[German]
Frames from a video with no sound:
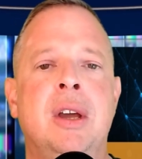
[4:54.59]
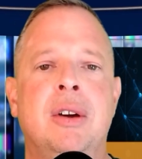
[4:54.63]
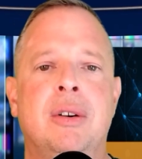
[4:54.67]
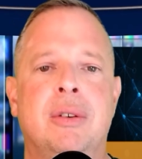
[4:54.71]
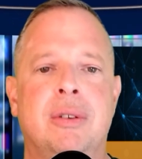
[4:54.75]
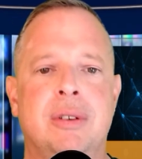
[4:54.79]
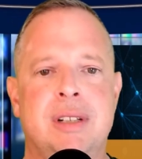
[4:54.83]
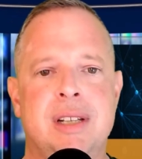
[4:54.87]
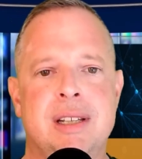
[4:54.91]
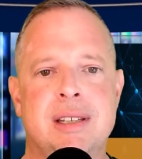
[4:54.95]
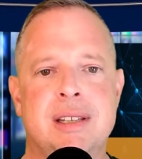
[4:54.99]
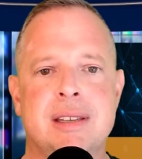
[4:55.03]

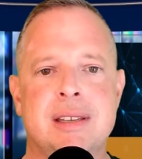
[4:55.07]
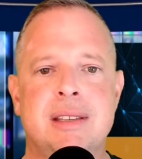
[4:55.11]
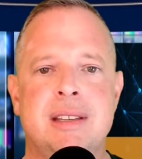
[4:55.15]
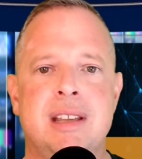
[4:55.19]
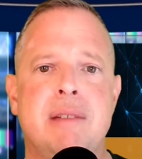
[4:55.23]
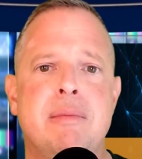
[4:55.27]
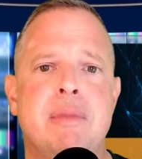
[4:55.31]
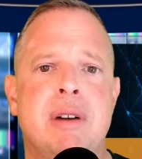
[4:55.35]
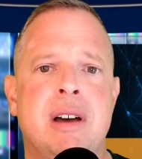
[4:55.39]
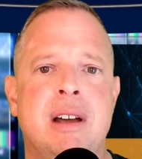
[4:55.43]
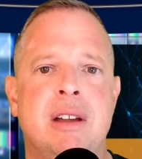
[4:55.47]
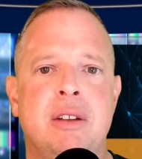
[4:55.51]
Und dieses
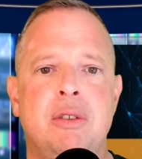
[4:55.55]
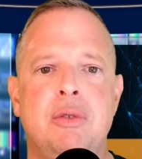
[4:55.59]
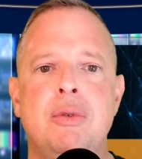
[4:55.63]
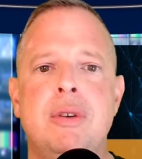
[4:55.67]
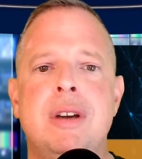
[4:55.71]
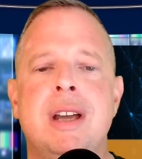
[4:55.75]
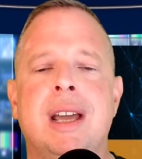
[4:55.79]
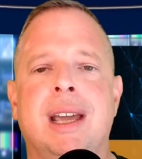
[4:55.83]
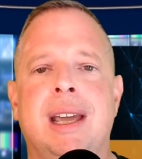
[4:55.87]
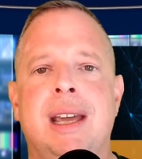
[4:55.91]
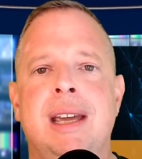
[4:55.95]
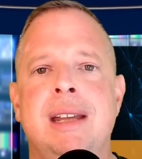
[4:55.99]
Thema nur
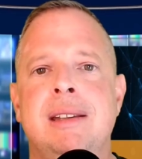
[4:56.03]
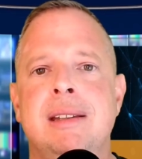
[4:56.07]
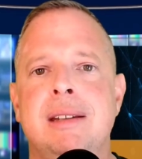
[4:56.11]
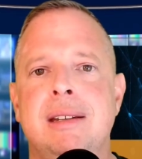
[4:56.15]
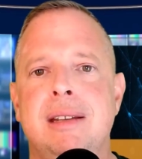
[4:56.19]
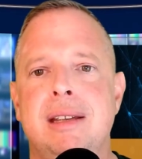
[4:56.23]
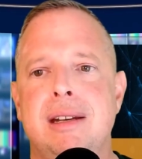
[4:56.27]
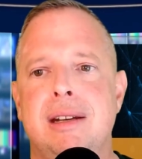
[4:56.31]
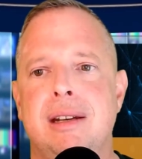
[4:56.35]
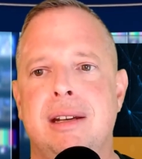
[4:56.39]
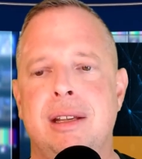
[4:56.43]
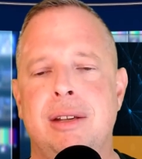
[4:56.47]
Geräte,
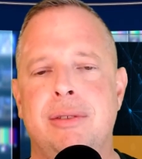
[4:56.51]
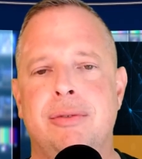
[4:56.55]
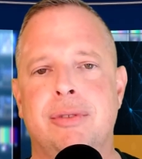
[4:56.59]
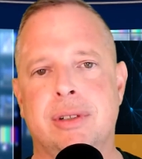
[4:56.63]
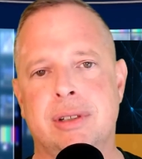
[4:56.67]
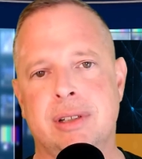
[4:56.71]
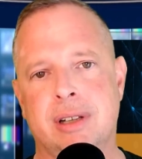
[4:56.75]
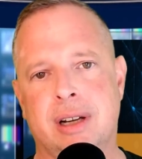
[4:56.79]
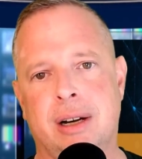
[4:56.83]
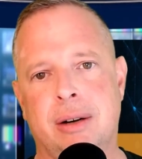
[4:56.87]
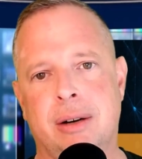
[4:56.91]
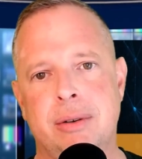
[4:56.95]
denen ich
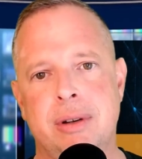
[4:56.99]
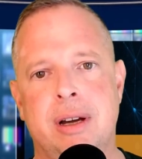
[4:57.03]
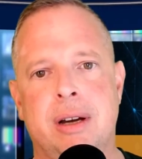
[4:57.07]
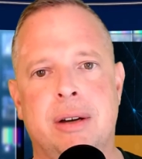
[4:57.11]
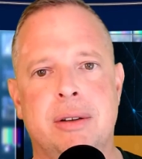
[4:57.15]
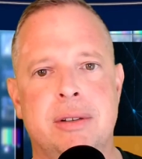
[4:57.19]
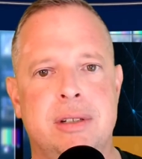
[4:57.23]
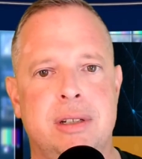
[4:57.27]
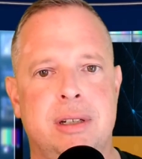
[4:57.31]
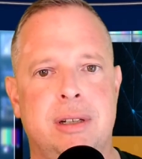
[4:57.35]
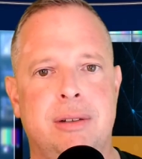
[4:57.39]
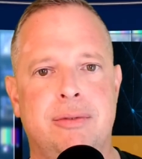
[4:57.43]
vertraue
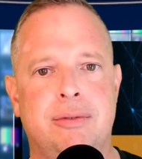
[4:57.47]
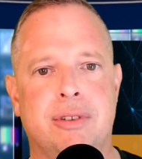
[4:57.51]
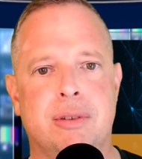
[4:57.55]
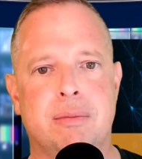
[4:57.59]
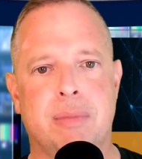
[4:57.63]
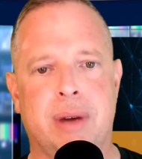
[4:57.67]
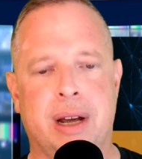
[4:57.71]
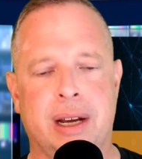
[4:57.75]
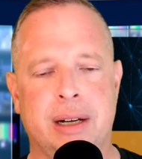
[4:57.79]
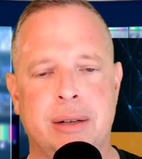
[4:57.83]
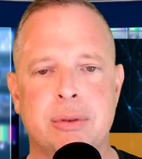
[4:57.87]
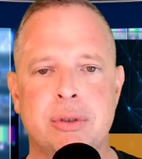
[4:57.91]
aus Sicht von
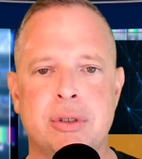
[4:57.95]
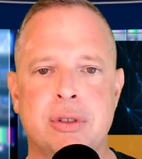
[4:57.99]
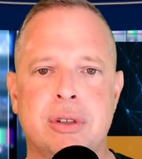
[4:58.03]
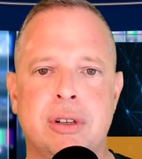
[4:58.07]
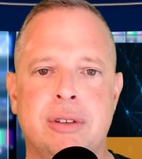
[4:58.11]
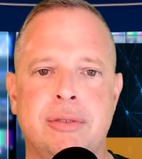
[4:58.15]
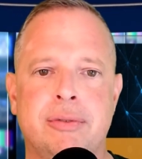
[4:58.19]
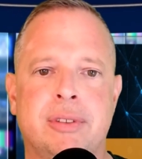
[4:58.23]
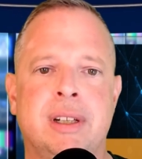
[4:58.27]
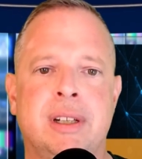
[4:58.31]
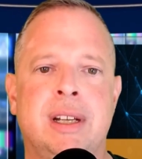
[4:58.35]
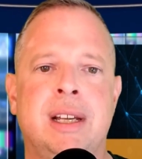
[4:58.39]

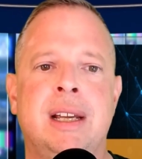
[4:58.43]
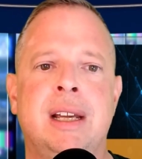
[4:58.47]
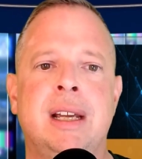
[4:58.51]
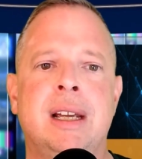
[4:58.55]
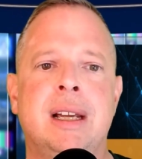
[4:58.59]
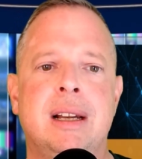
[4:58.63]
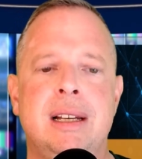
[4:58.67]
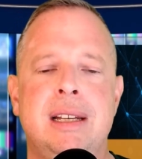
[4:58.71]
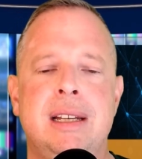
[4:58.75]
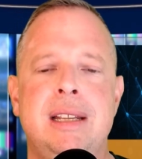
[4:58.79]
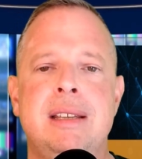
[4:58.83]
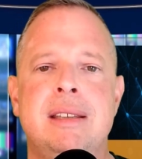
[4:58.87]
Microsoft
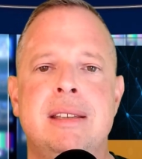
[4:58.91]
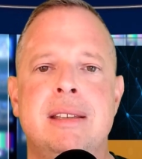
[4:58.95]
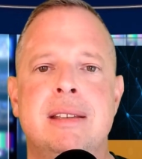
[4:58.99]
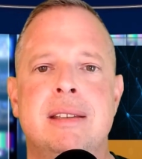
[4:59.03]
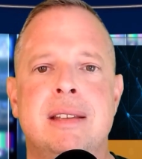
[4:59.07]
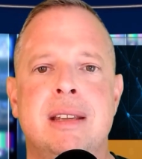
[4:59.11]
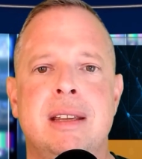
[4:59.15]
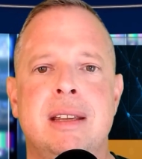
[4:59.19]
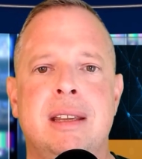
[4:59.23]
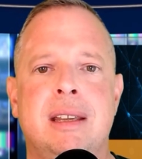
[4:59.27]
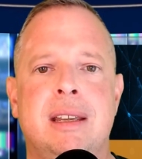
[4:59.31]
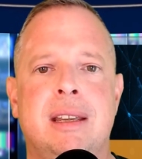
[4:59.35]
liest
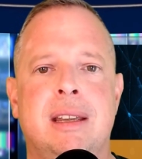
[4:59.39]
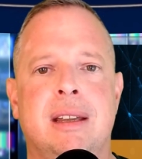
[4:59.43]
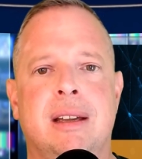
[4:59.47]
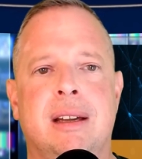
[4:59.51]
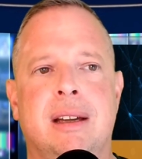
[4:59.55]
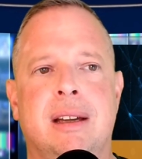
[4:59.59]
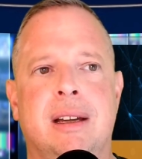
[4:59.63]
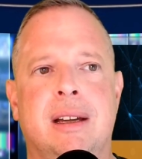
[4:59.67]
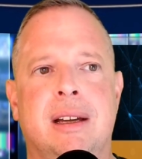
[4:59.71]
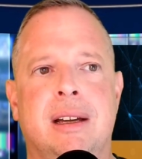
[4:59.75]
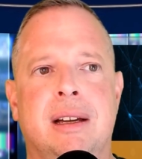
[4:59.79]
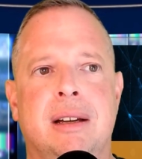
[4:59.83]
sich
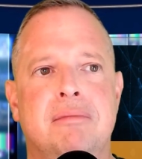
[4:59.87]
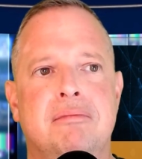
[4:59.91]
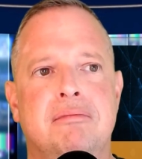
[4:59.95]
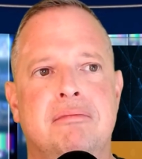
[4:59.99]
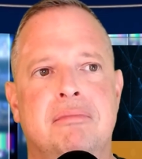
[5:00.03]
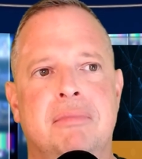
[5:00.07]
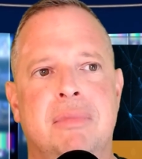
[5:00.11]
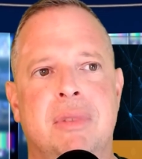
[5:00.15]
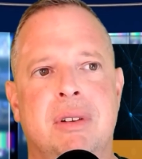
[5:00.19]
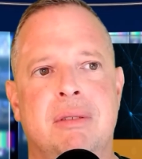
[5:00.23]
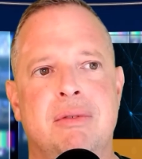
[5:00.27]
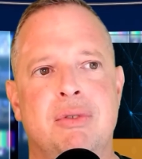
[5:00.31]

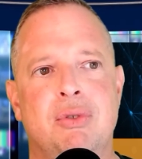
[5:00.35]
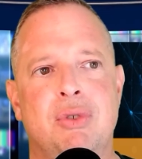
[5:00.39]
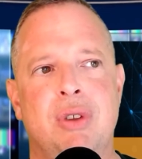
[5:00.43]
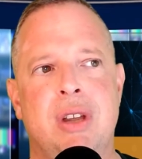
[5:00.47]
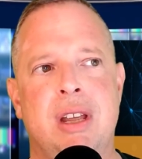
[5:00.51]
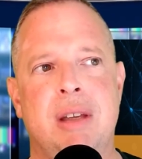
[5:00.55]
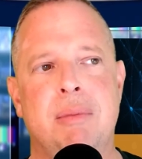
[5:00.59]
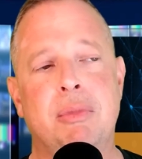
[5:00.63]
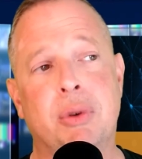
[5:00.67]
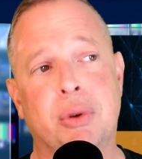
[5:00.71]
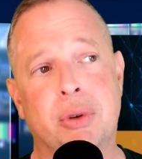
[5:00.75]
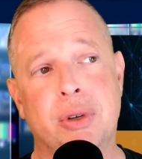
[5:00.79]
ähm,
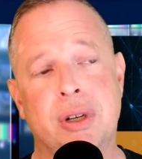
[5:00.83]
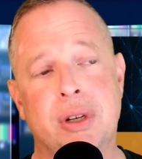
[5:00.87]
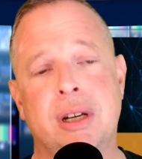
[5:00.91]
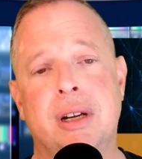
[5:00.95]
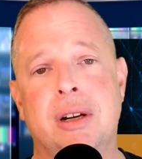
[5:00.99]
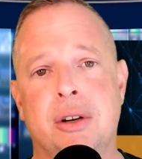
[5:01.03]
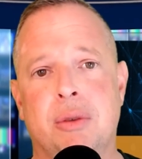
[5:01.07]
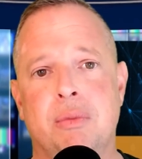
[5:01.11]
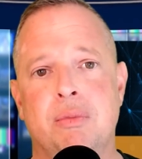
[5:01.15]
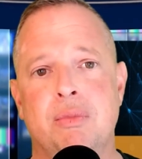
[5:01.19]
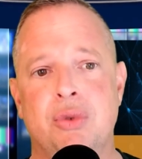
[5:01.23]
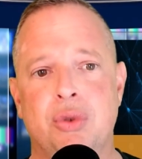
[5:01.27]
im Grunde
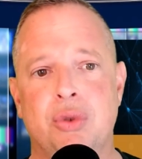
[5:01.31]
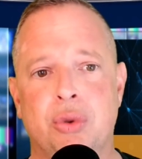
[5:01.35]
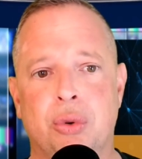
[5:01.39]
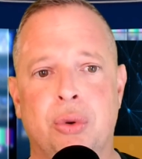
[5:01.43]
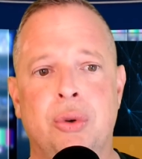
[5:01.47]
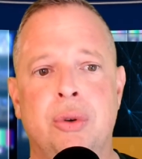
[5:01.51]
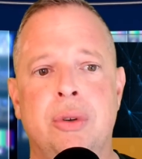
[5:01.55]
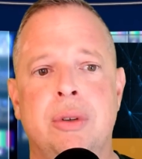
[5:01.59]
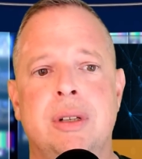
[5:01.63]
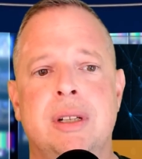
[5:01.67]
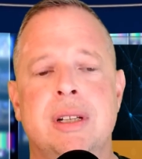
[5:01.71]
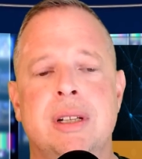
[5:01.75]
genommen
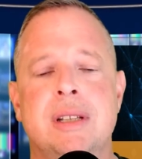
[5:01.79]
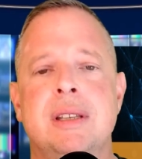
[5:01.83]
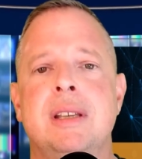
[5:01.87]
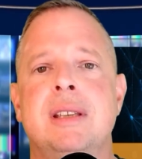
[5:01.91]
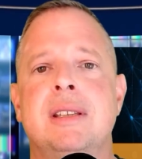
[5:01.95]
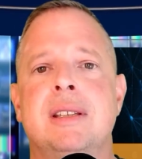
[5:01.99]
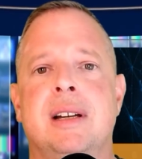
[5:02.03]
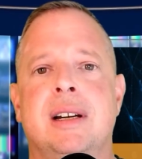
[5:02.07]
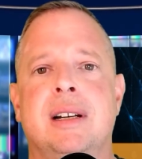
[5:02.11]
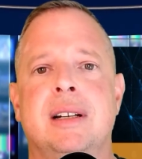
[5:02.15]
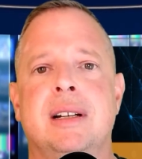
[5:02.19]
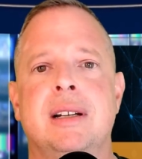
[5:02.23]
so, dass ich
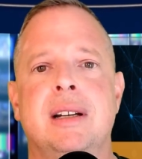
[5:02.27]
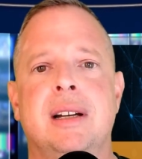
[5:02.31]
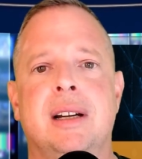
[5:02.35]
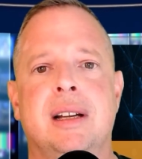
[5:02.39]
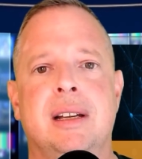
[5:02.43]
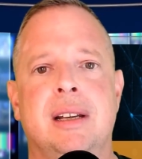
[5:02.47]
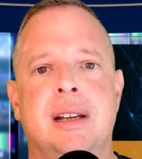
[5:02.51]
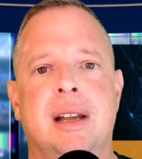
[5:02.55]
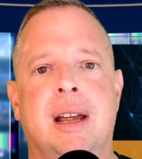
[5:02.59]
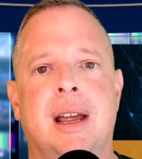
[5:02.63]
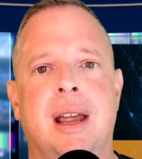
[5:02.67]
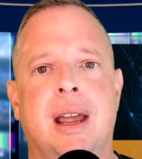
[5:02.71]
sagen
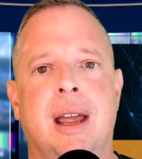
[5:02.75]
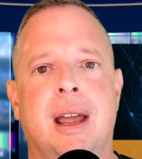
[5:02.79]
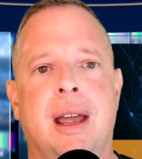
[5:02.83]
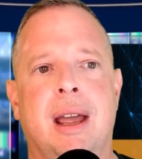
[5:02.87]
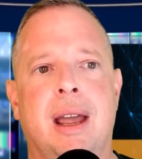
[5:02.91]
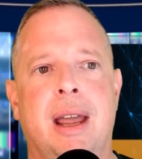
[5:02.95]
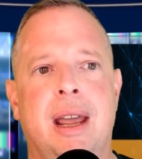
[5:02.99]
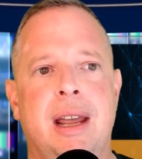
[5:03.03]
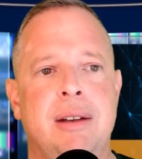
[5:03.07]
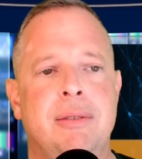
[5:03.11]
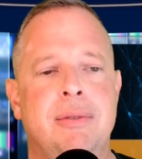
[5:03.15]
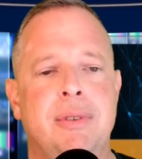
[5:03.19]
kann,
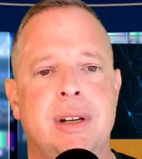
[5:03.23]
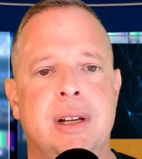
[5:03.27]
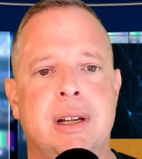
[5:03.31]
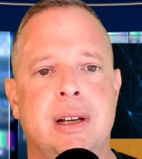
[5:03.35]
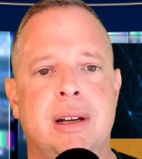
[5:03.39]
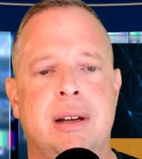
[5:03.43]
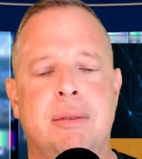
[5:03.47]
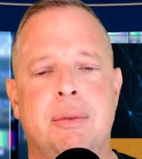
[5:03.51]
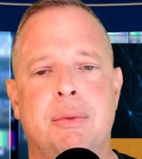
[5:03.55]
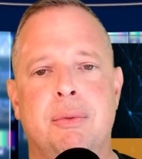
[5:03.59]
entweder